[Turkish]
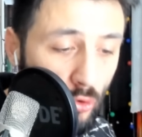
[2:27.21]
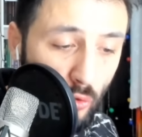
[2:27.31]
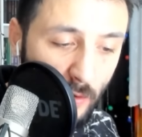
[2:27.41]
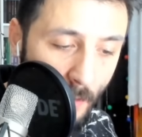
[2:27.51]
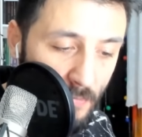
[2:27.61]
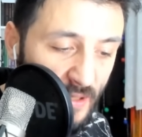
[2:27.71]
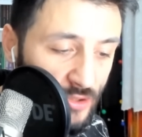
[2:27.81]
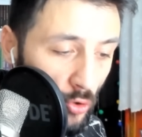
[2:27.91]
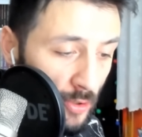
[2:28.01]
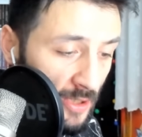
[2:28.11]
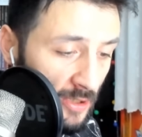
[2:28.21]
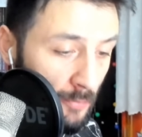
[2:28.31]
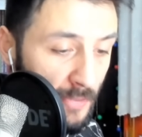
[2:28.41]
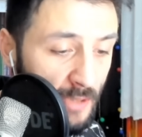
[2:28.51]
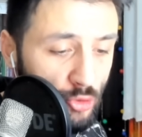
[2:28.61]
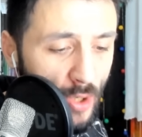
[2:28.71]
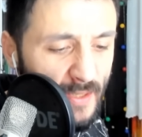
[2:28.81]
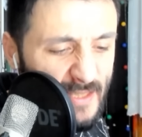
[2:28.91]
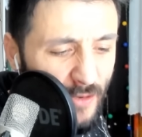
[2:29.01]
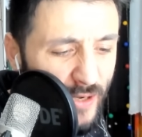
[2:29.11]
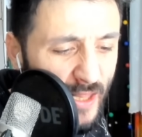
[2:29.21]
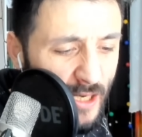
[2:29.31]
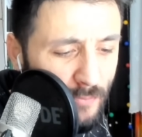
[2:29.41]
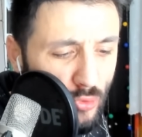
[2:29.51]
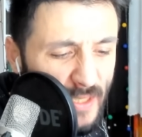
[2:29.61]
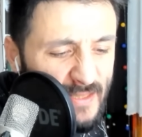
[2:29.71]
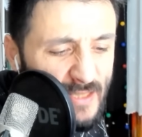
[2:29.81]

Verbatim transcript: Bunu kullanmanızı öneririm. Benim şu anda seviyelerim bu